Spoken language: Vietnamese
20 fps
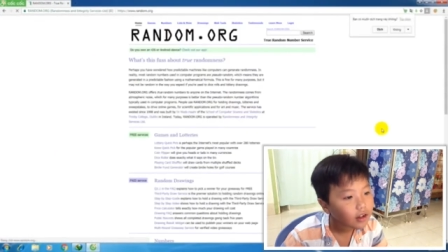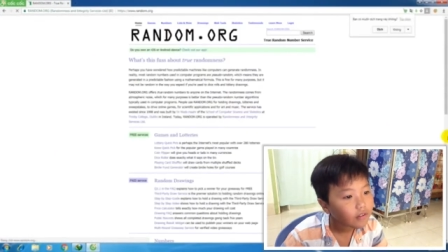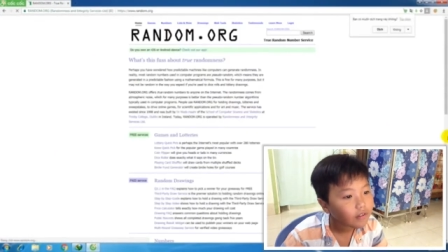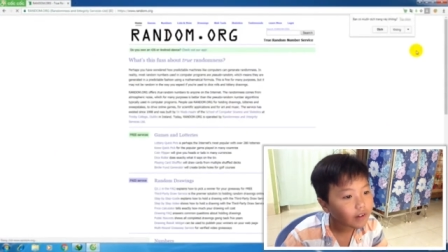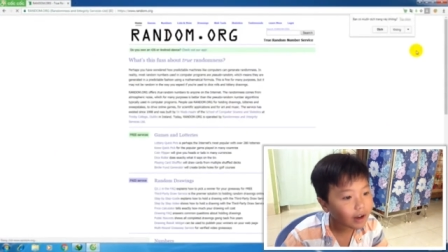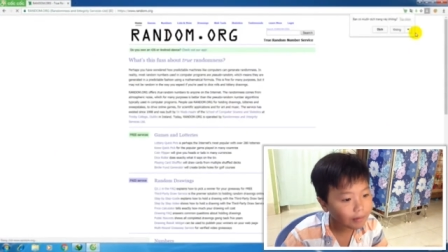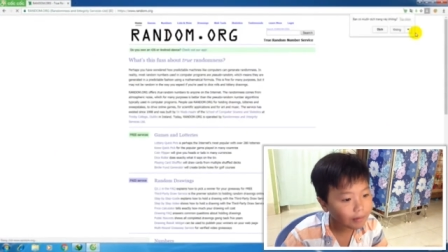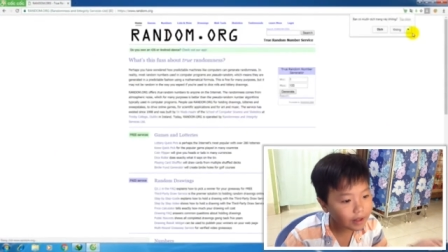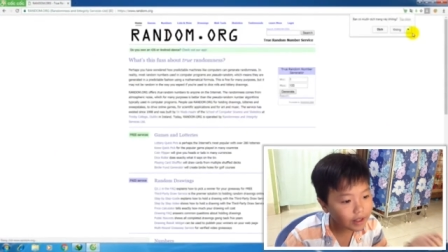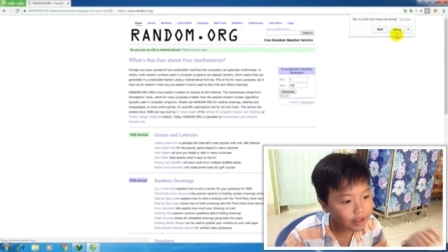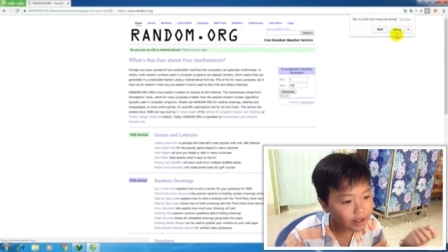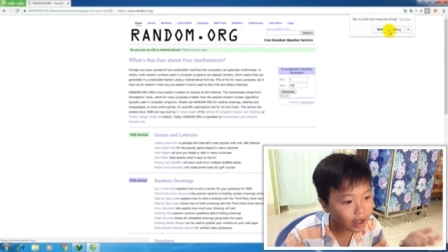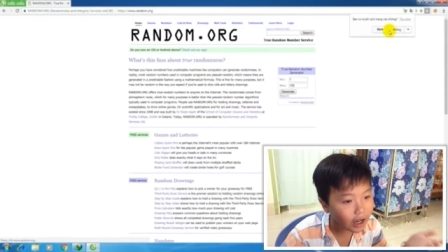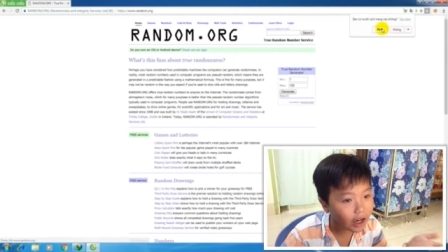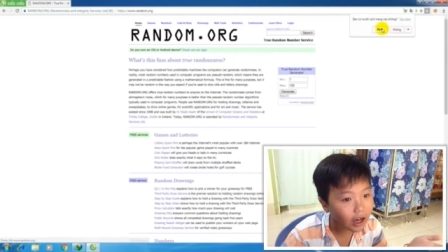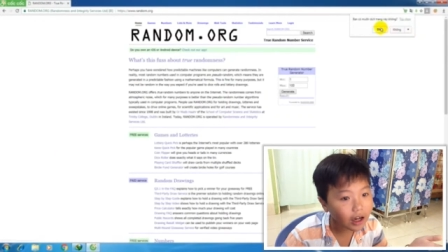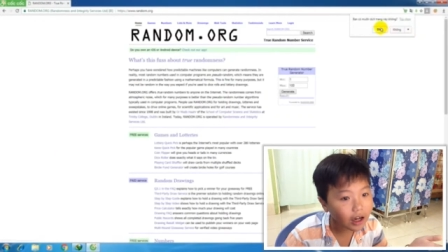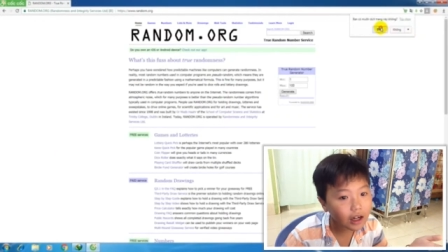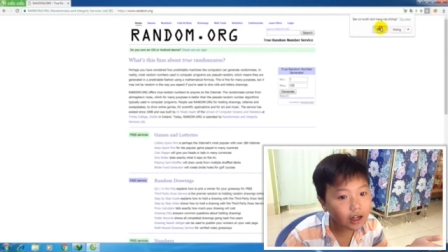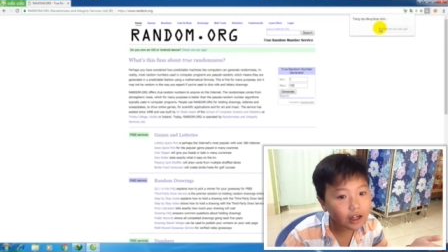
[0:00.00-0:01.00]
và bây
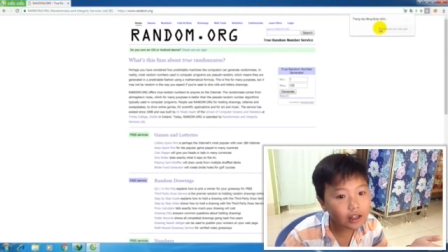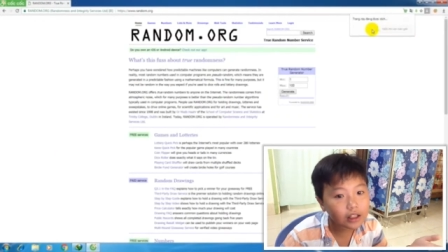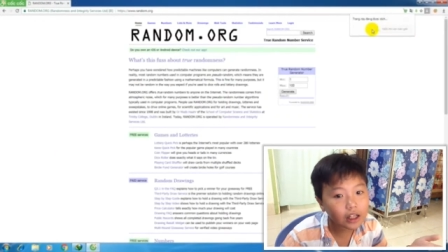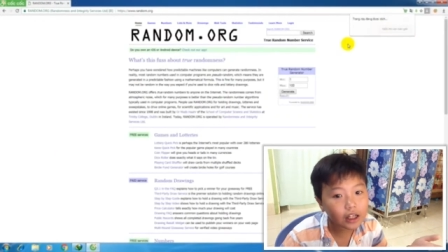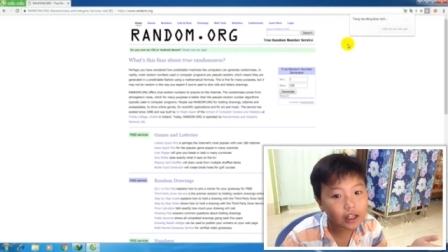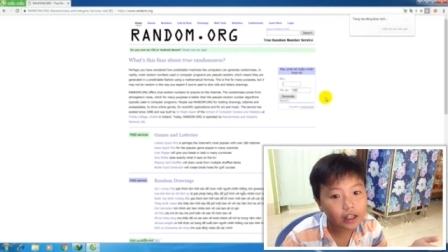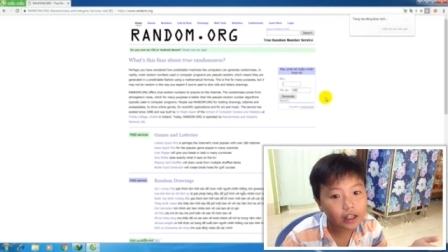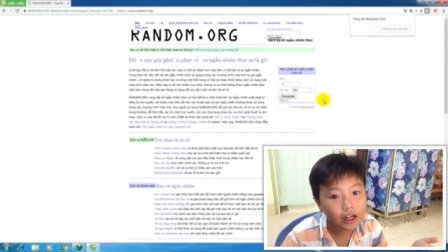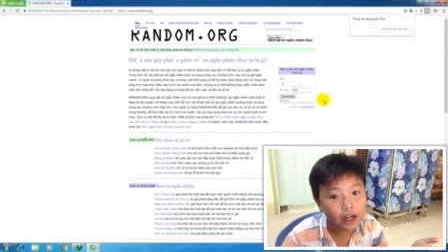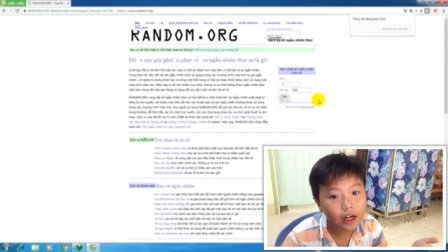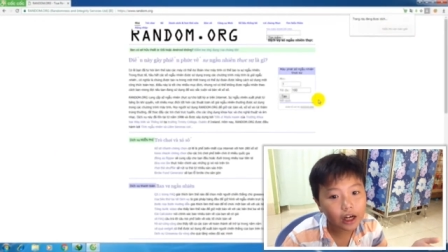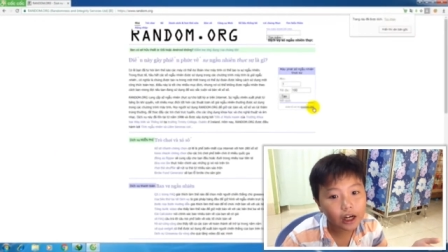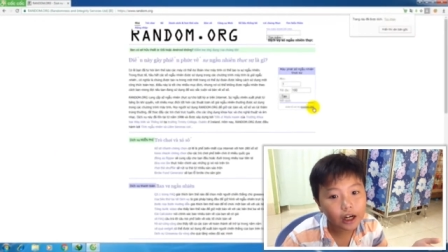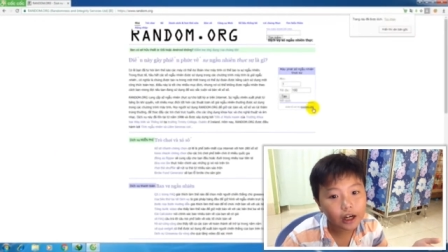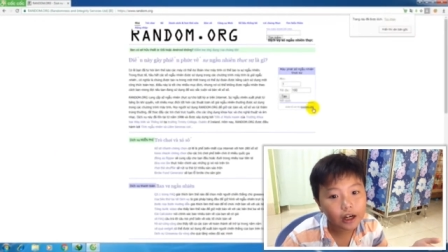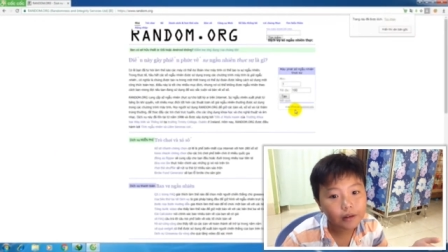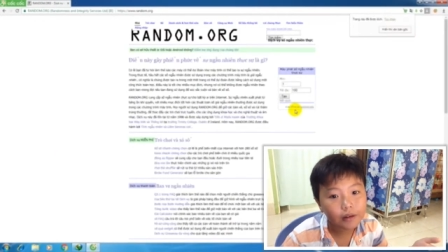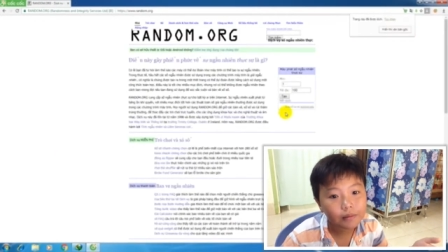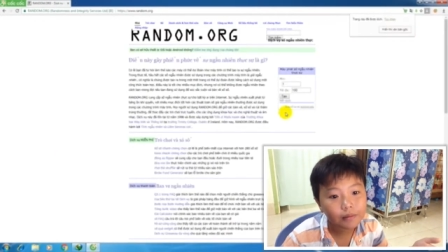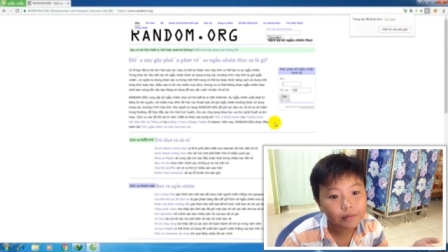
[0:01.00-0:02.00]
giờ thì
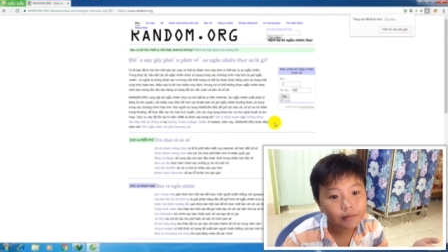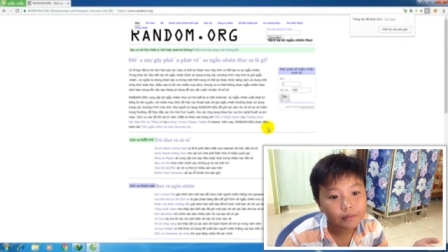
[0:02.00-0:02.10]
uh,